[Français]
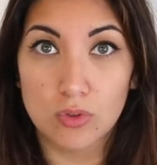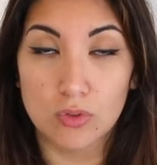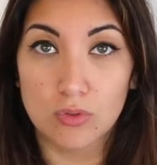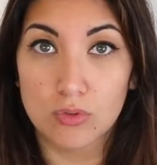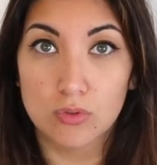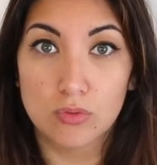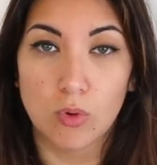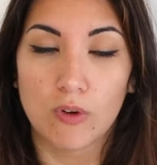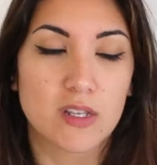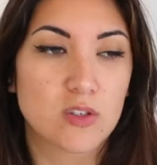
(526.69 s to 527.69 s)

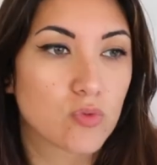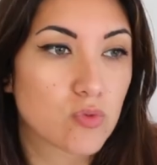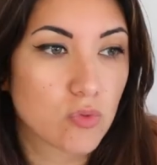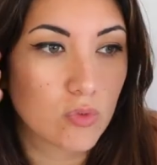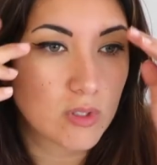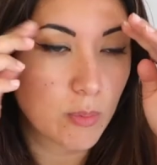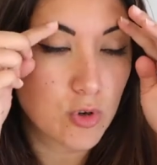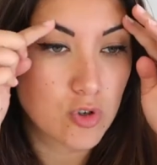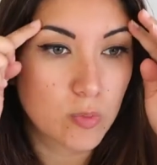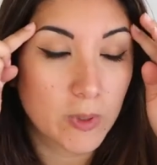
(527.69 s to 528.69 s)
bon là si on,
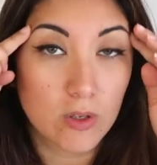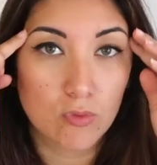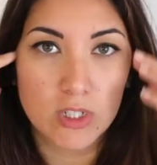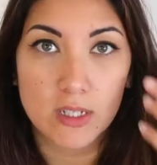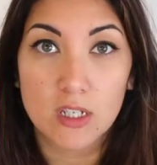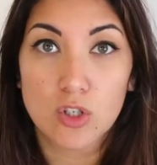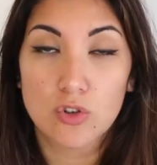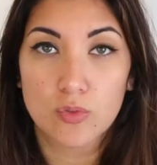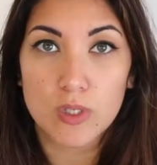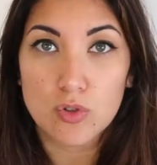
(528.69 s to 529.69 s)
s'approche de près on voit qu'il y a quelque
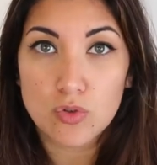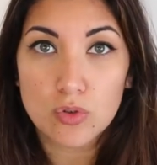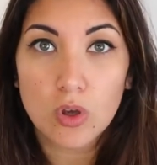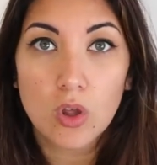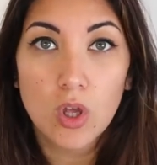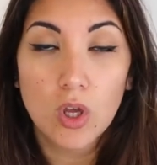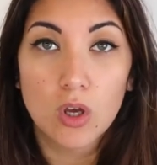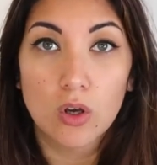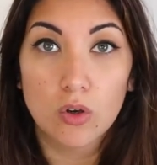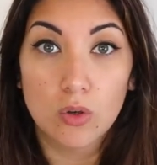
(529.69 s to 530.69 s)
chose bien sûr,
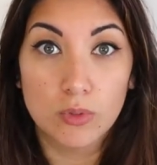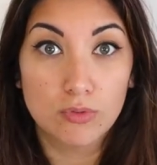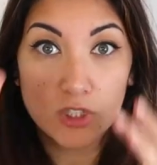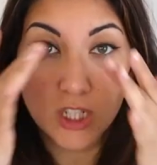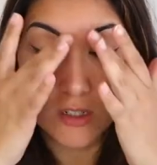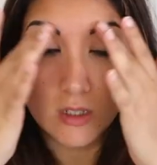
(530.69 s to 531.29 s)
mais vu qu'il y